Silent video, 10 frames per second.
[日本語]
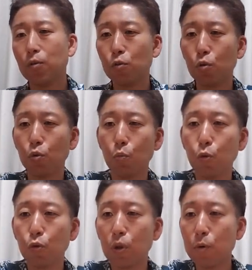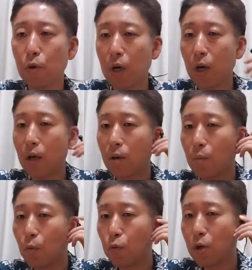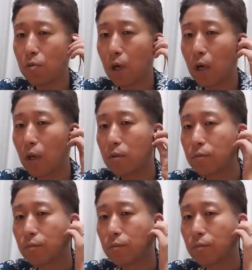ちょっと戻ってみようかな戻れるかな